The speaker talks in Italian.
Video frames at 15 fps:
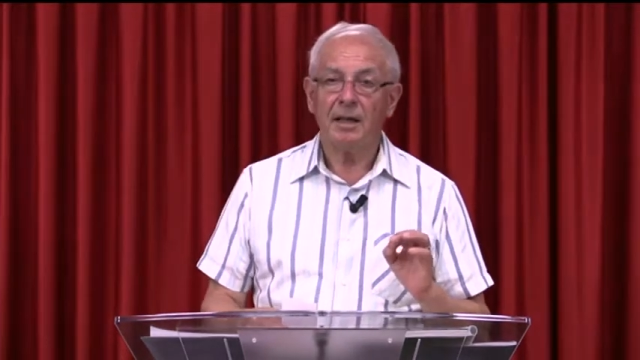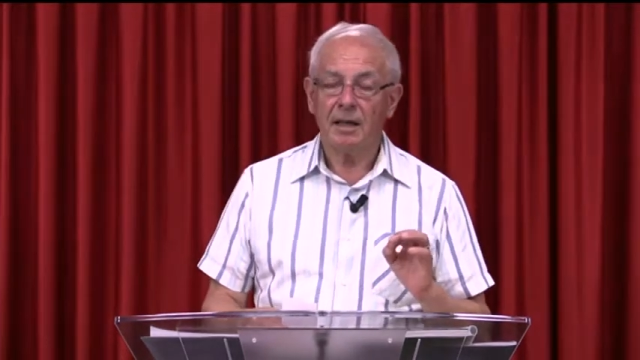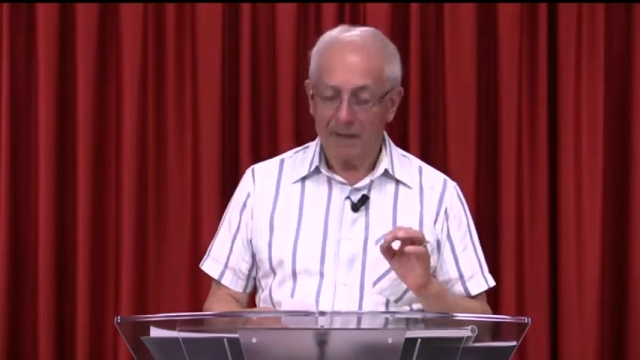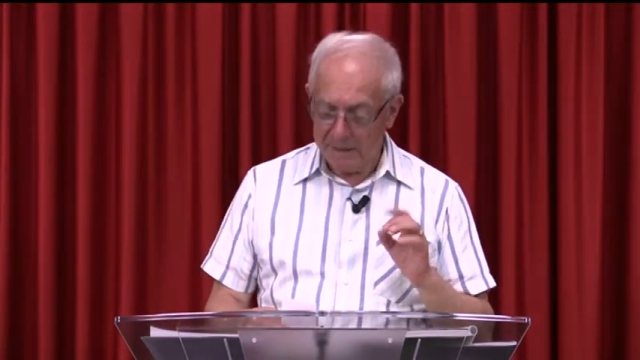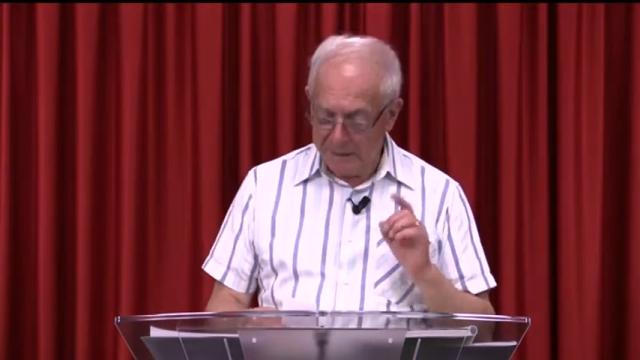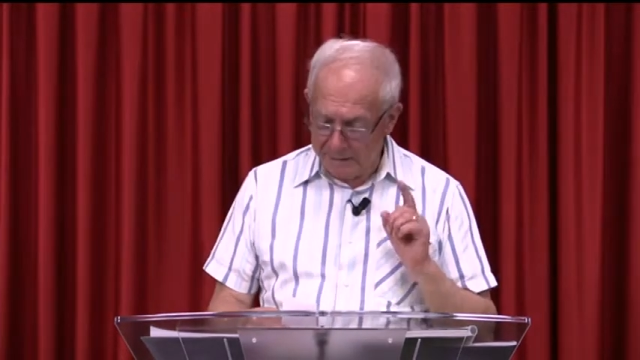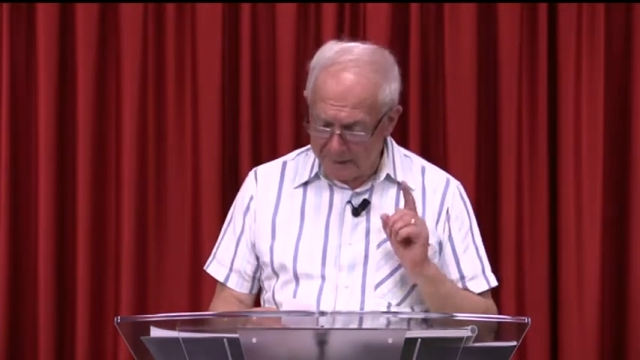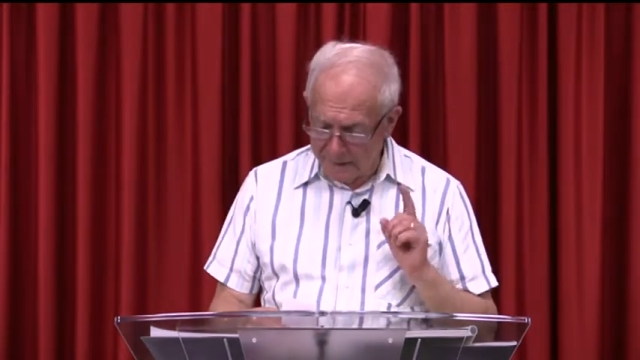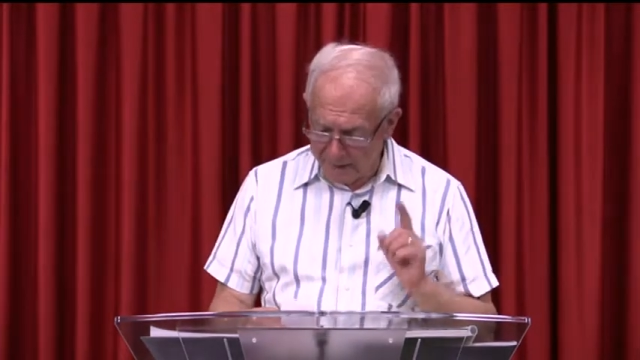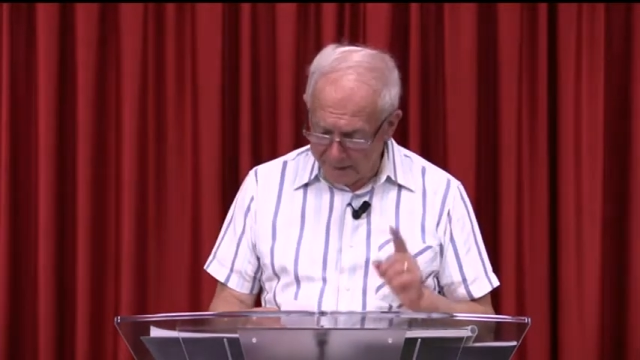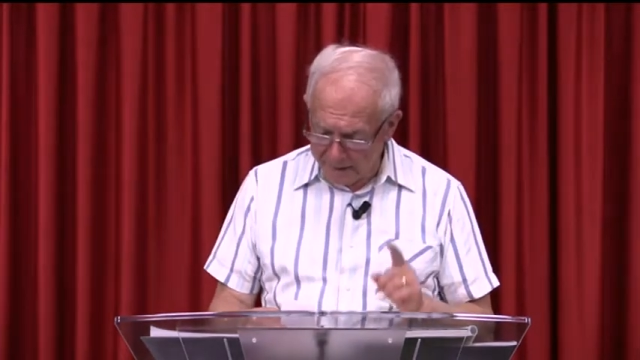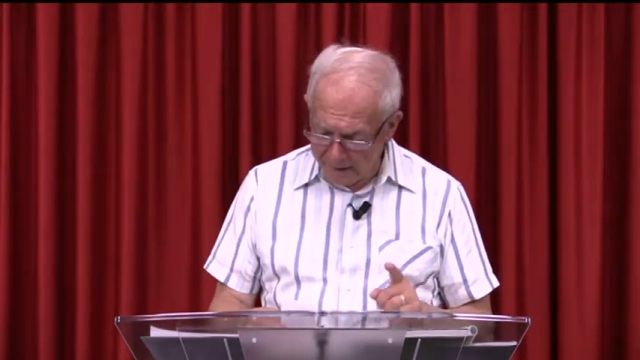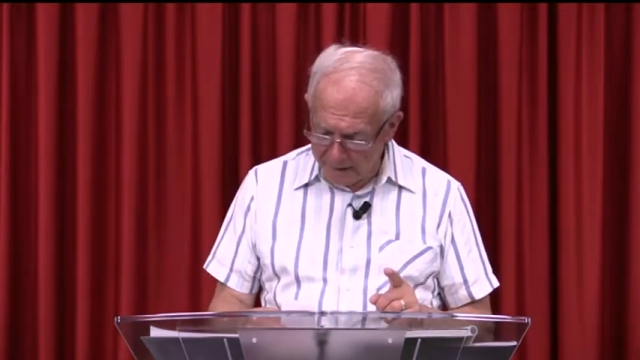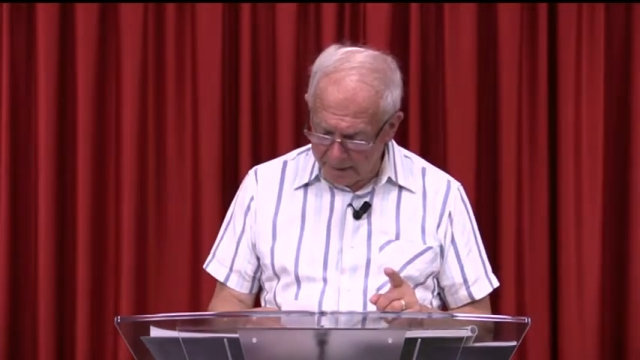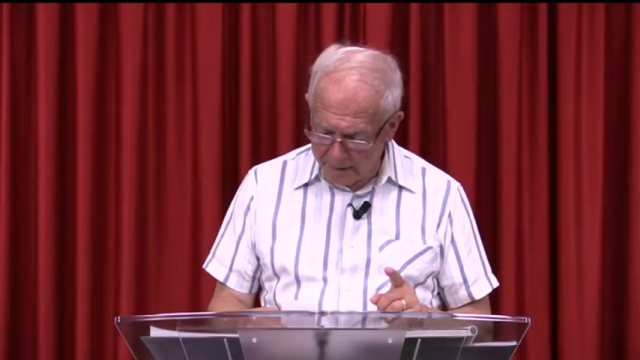
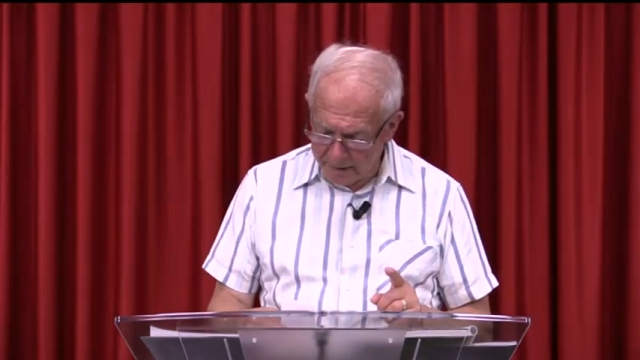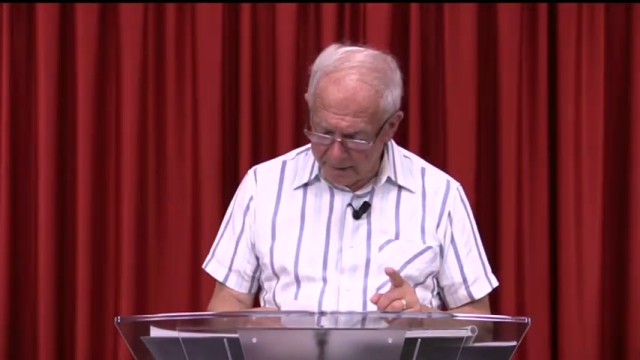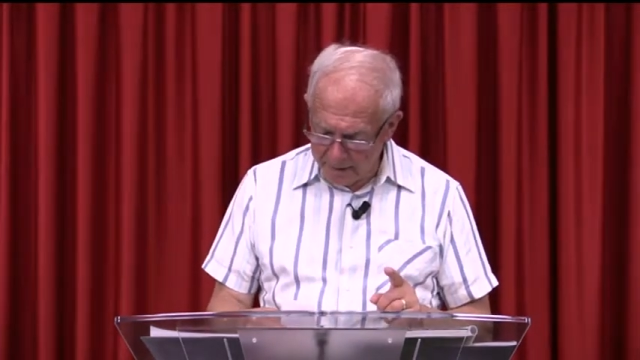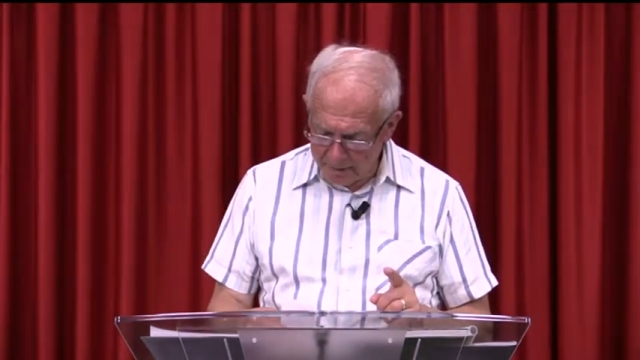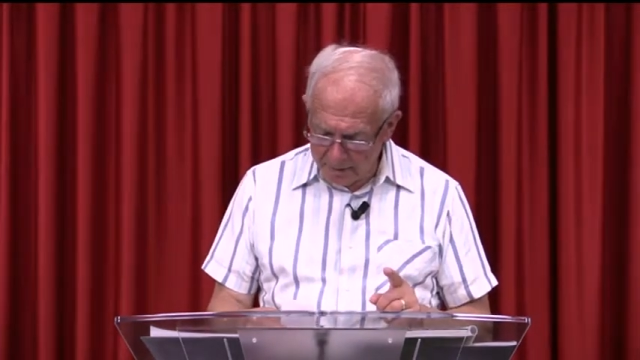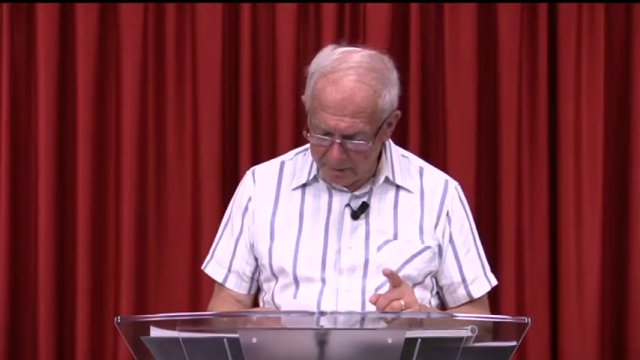Israele